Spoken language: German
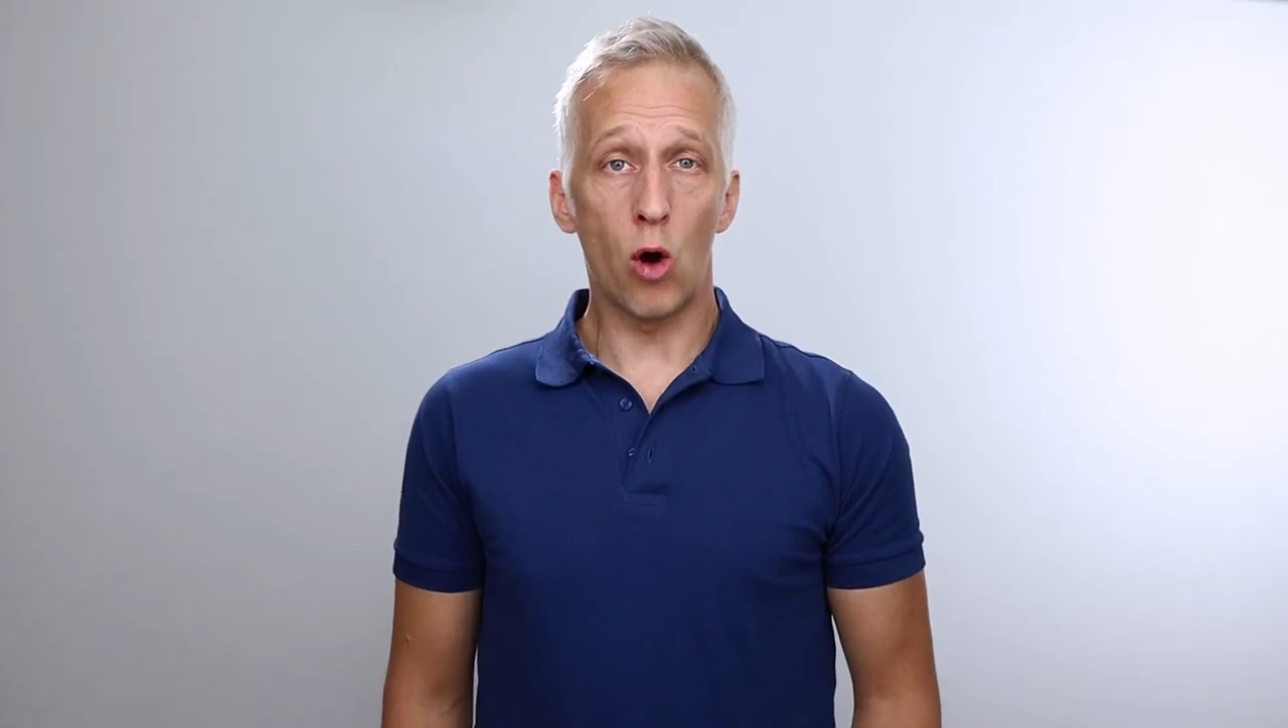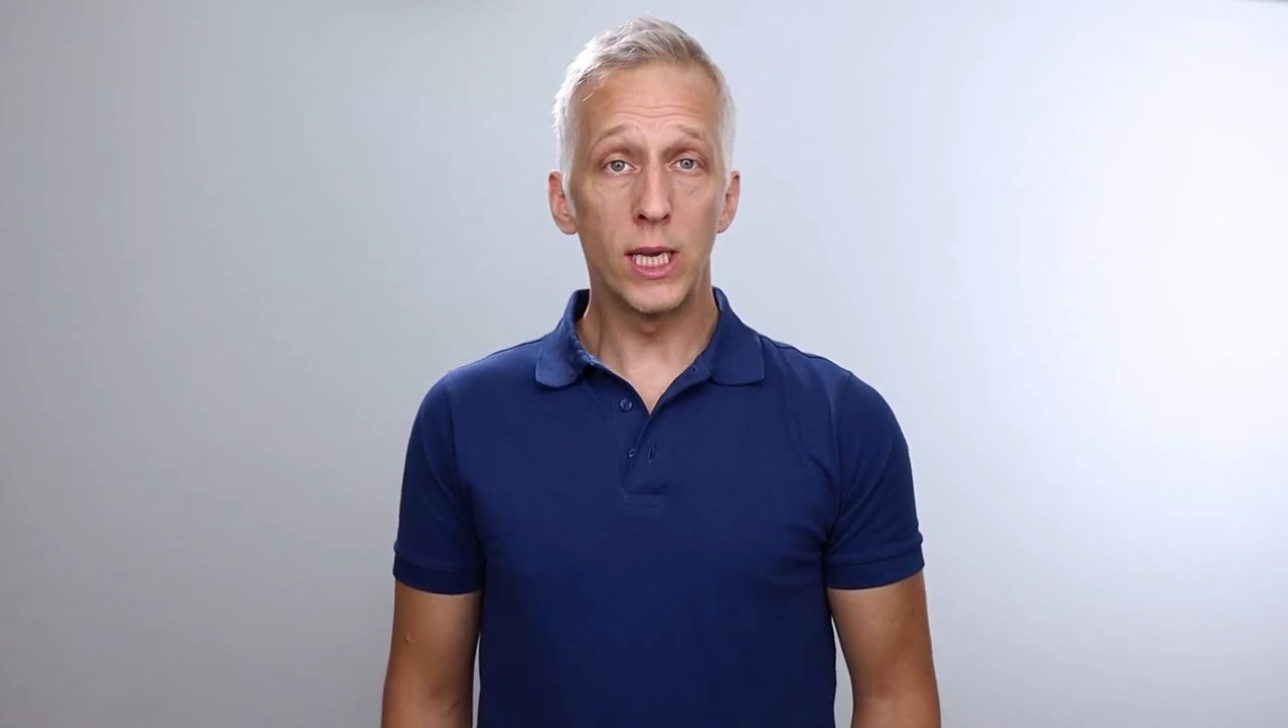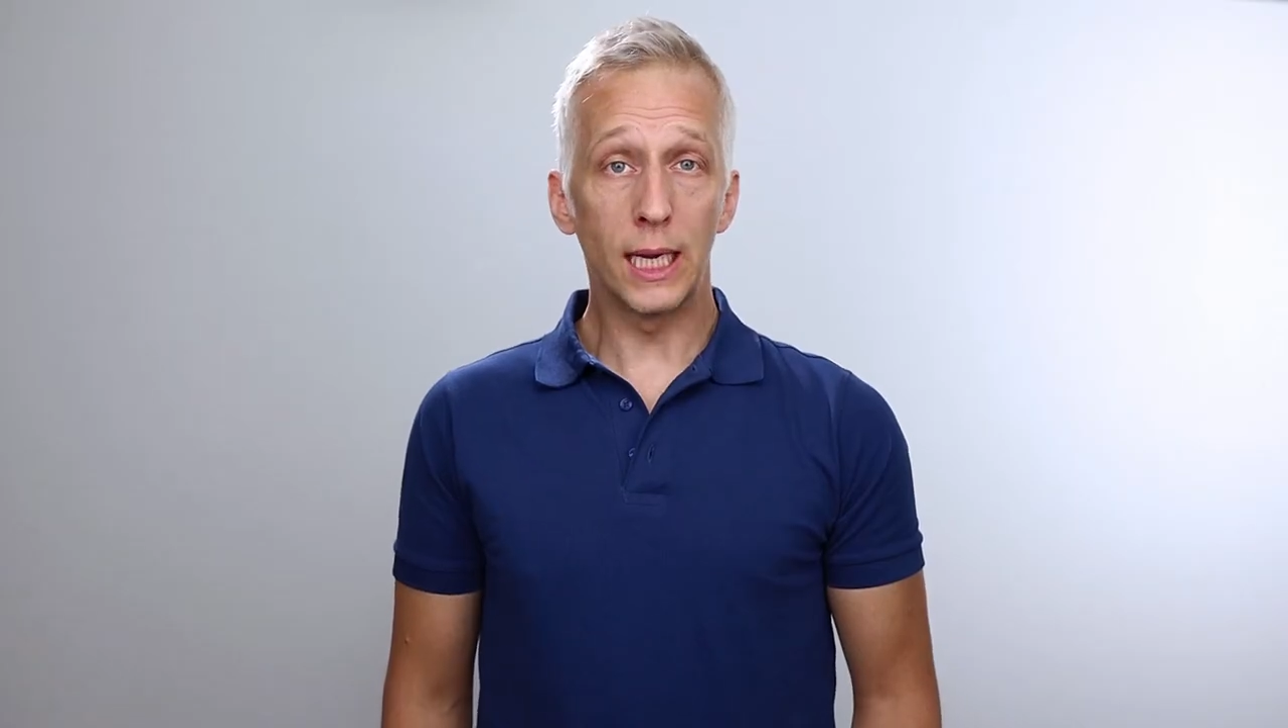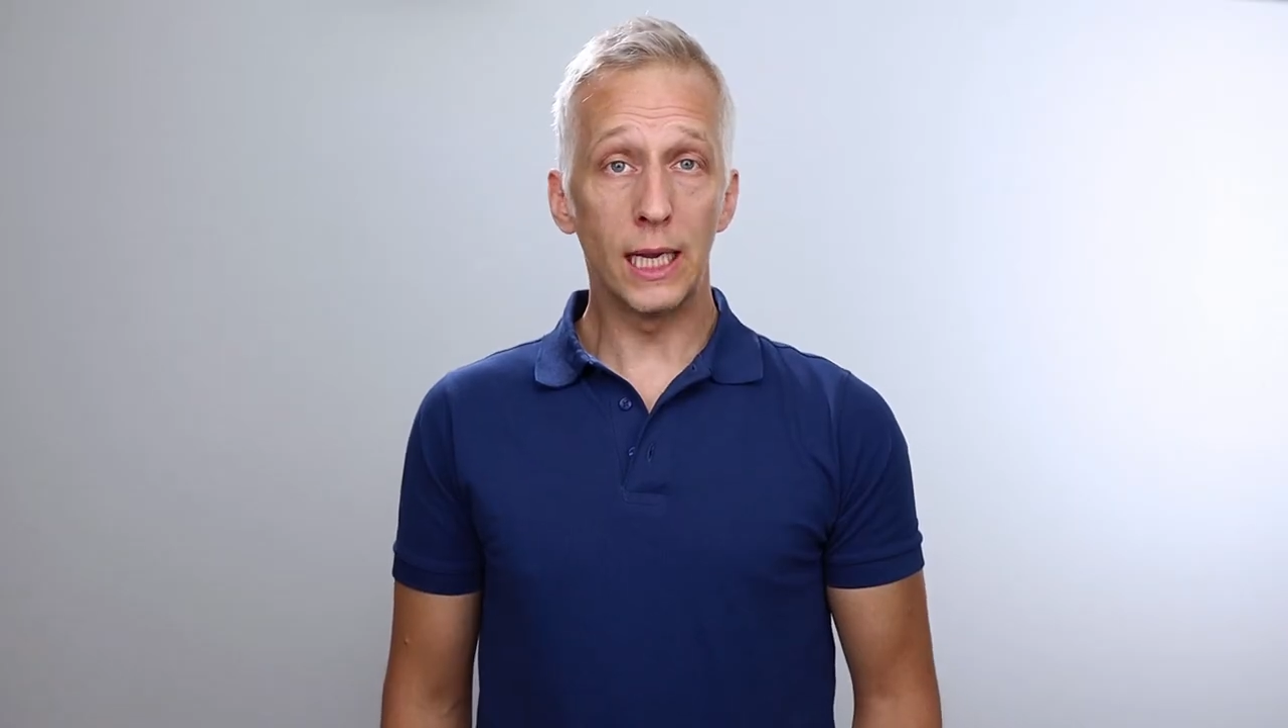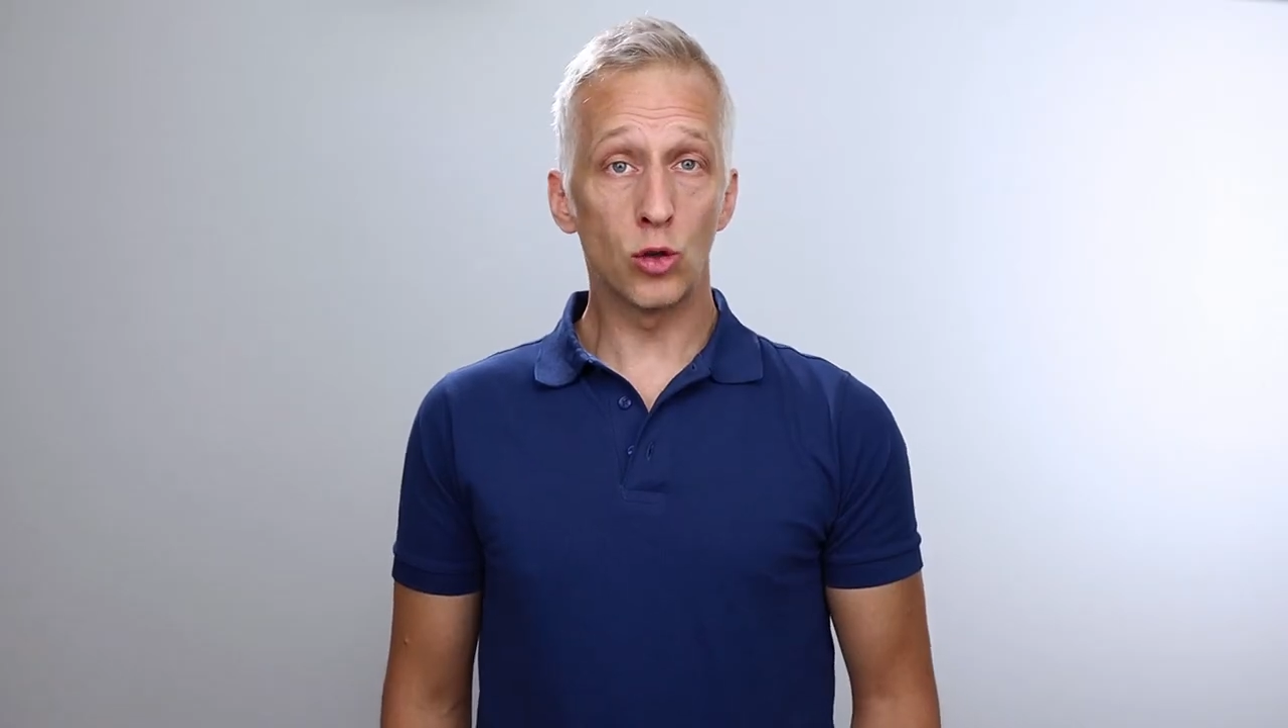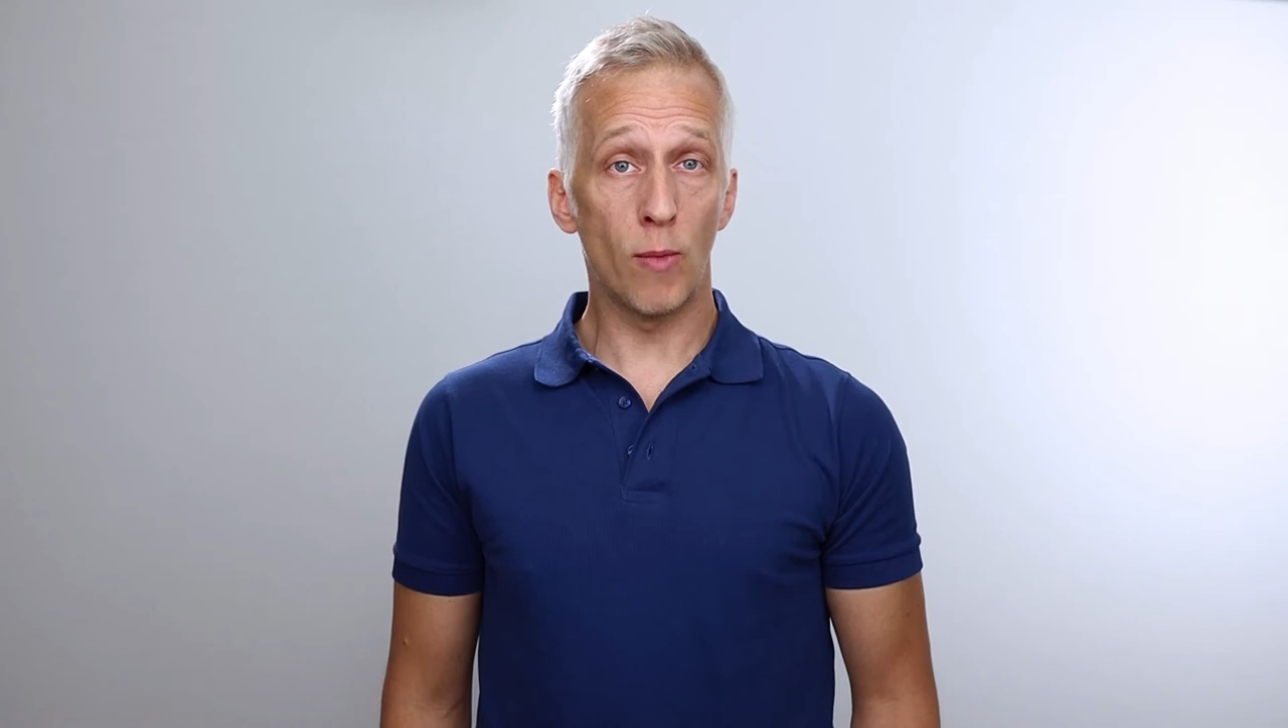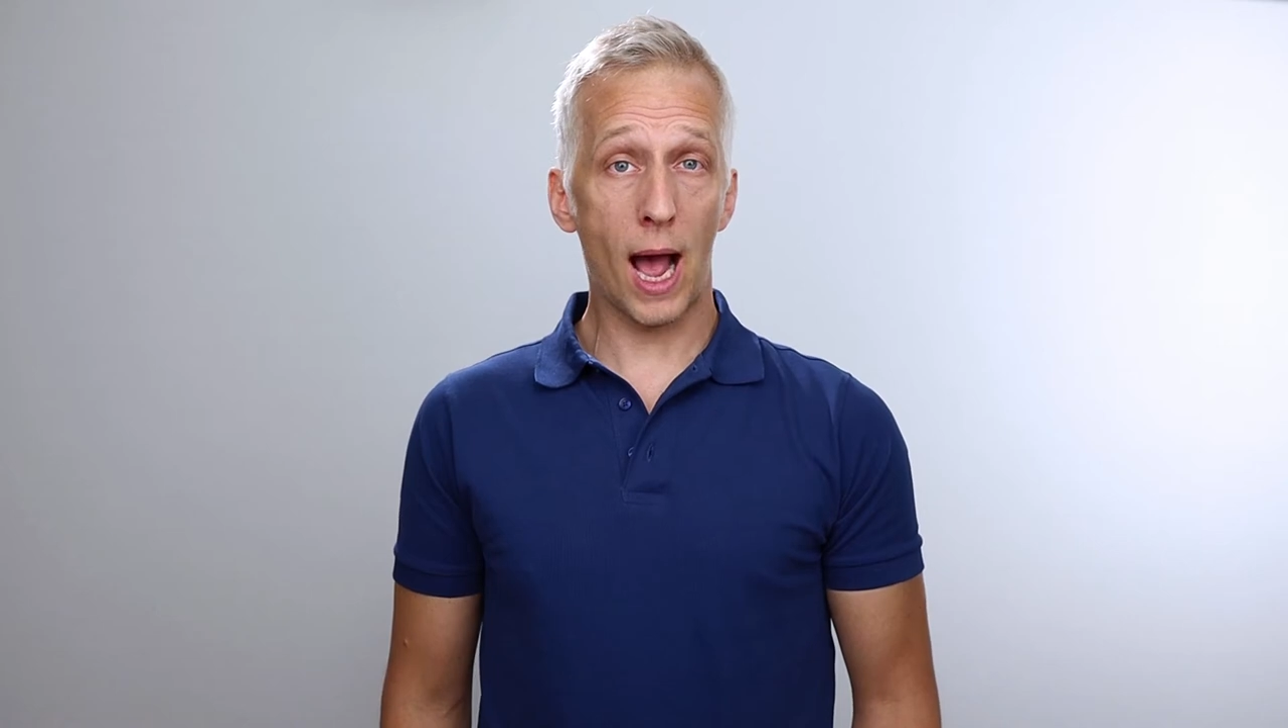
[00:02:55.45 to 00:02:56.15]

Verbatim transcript: auch hier ging es um